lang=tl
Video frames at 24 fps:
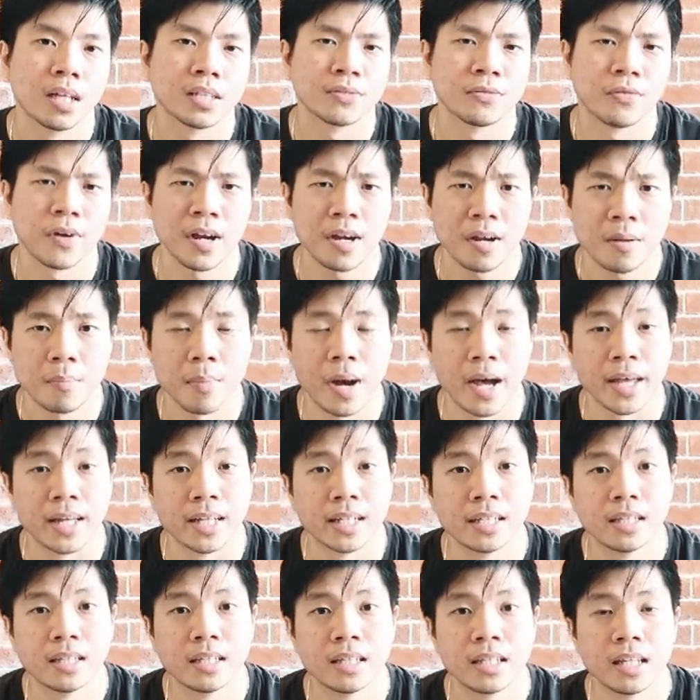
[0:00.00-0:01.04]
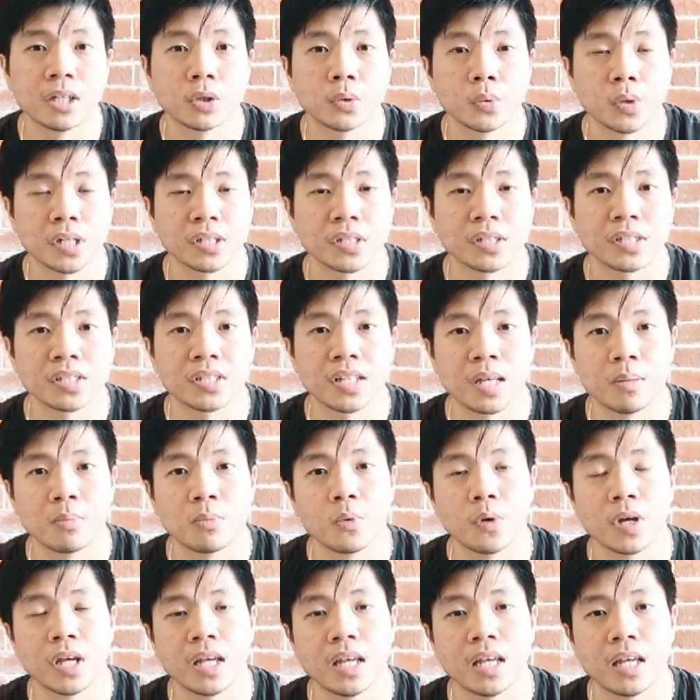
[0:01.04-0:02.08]
It's very mild. It works the
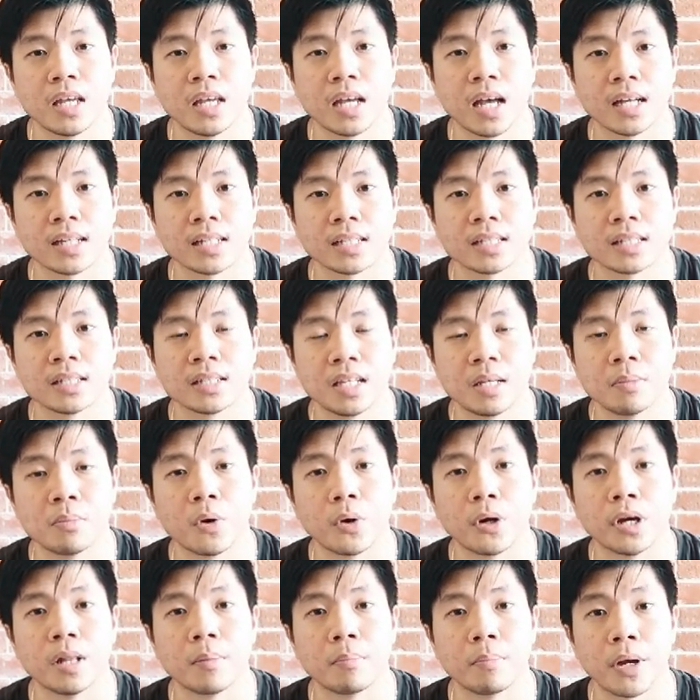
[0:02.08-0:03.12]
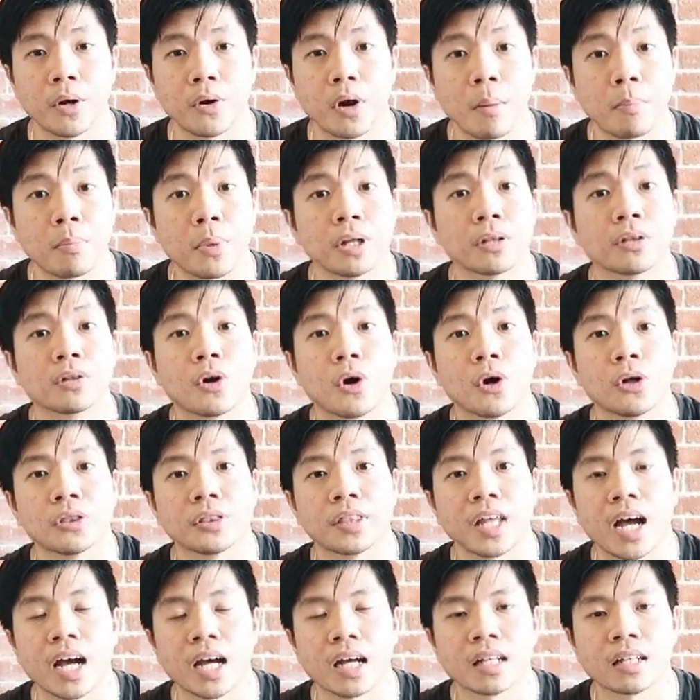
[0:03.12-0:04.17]
same way as neem oil pero upon
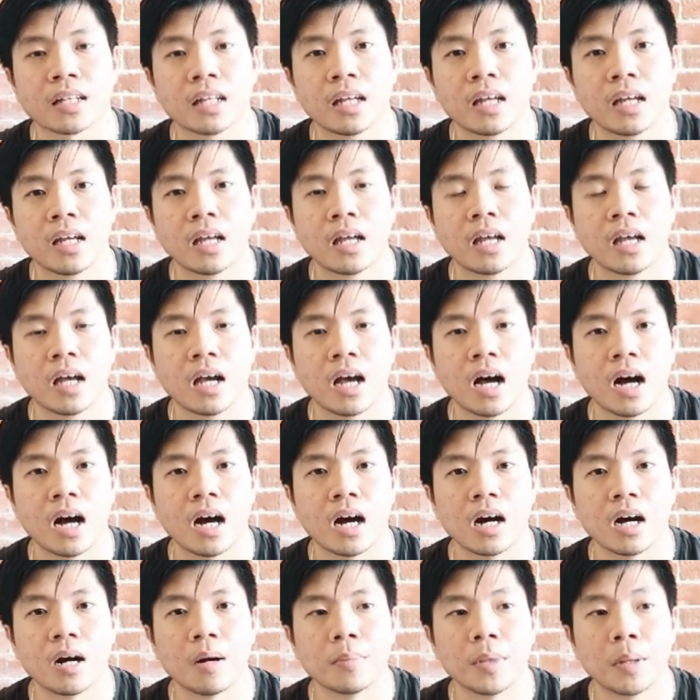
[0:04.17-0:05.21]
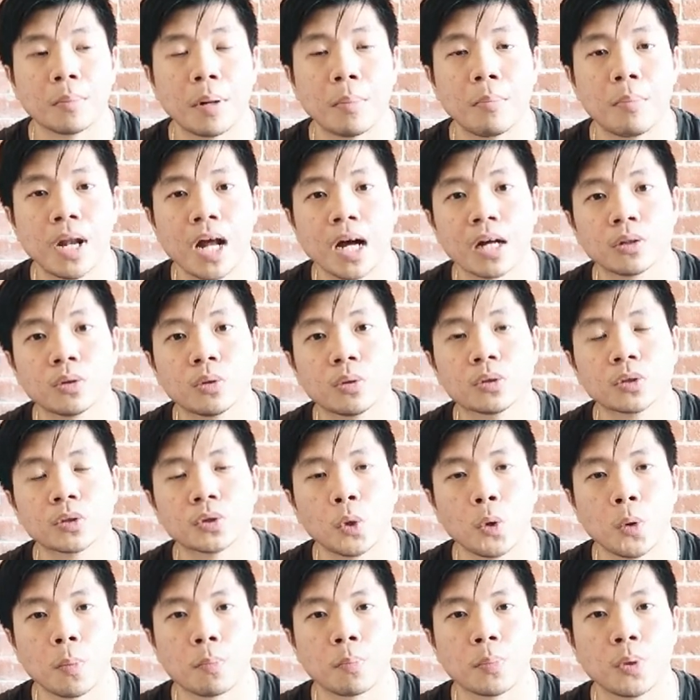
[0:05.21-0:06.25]
contact, um, nabablock ng
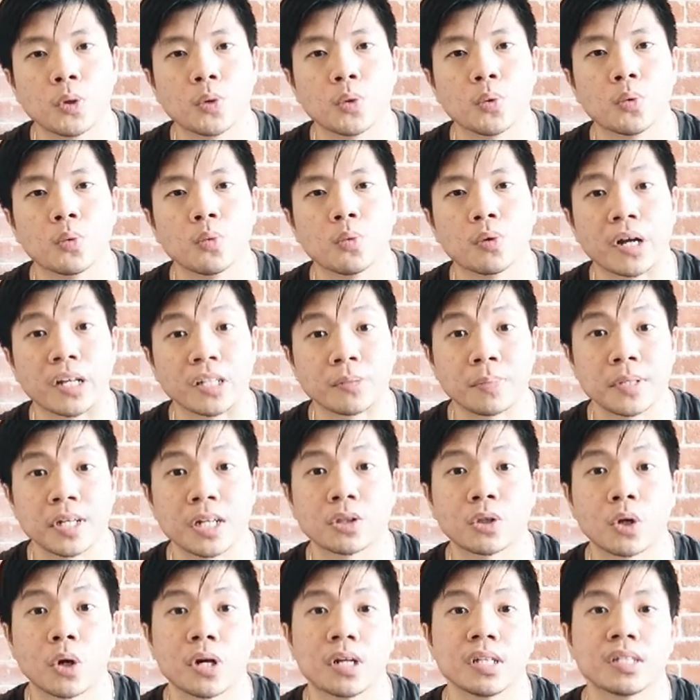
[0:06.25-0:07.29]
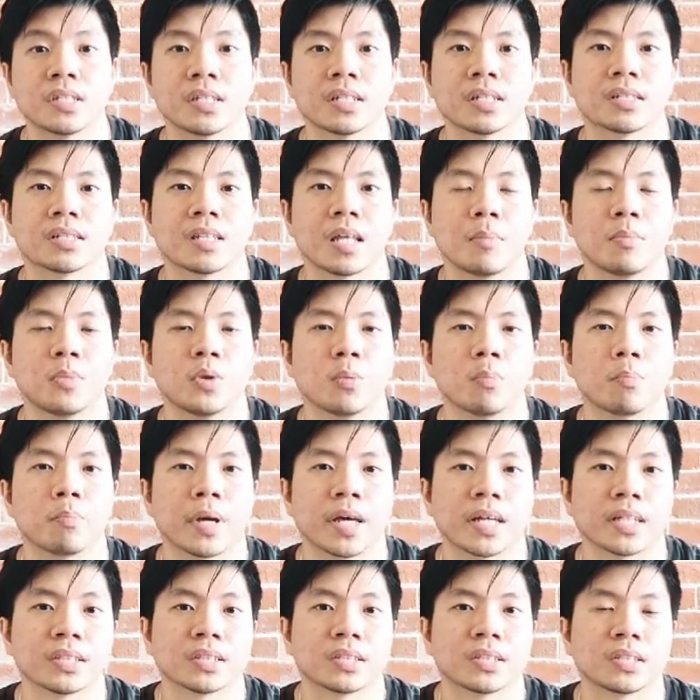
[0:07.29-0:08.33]
soap yung respiratory system ng
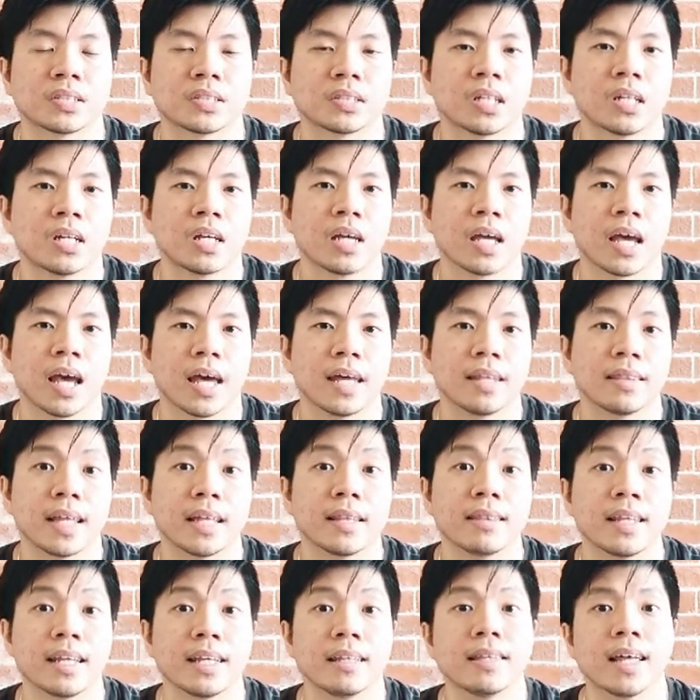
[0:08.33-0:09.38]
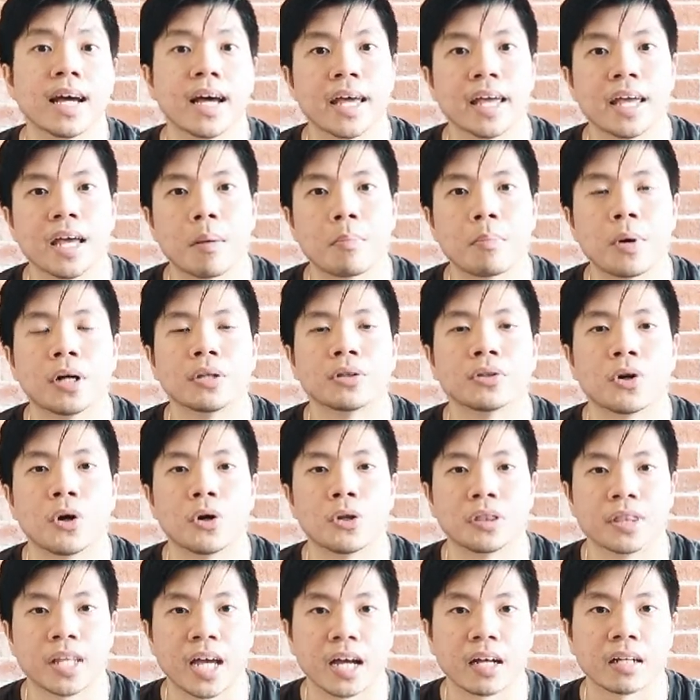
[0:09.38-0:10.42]
pests and then they die upon
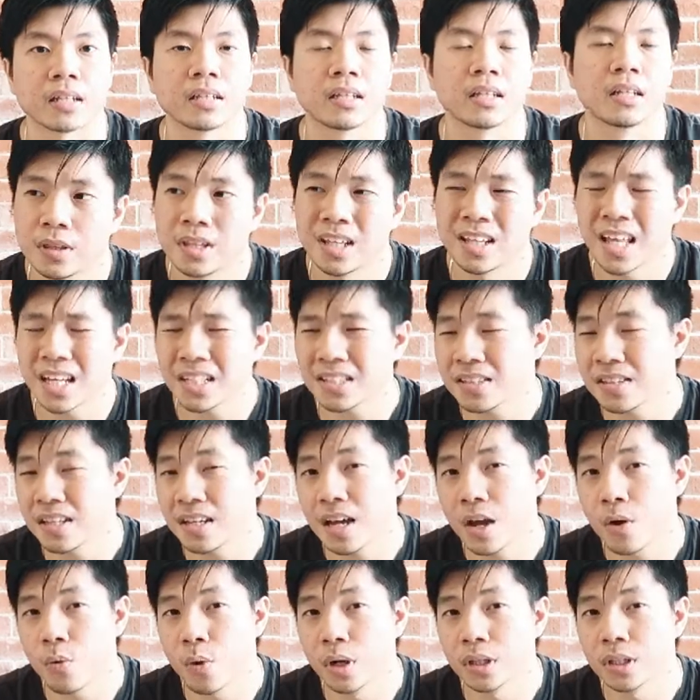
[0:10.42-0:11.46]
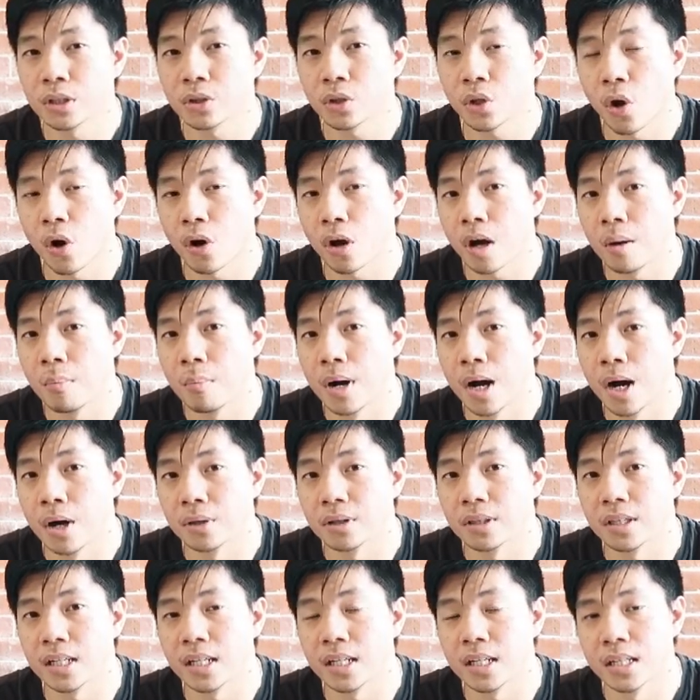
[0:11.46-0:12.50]
contact. The next thing I want to talk
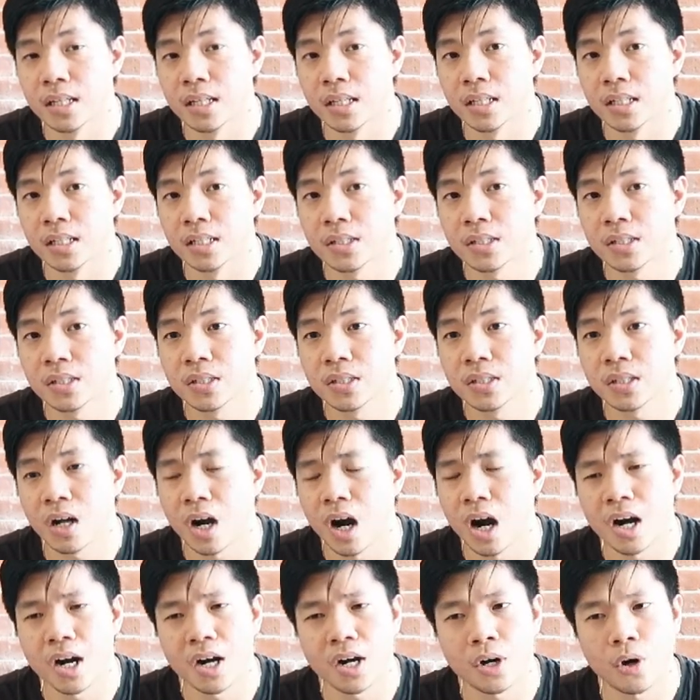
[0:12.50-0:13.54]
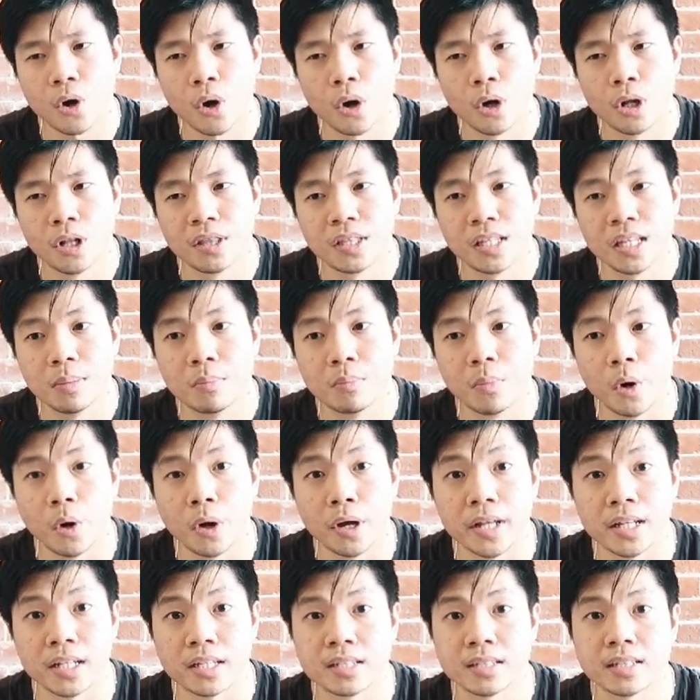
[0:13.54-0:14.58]
about is are all neem
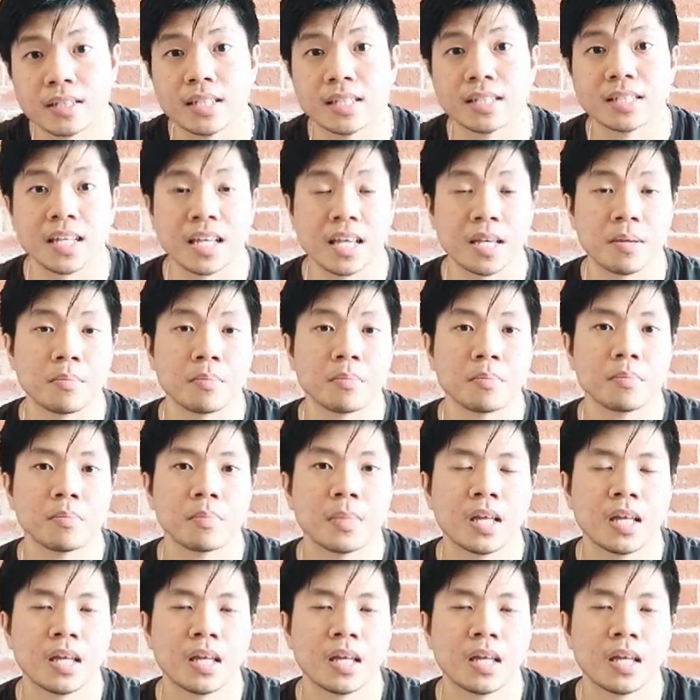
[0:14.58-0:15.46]
oils the same?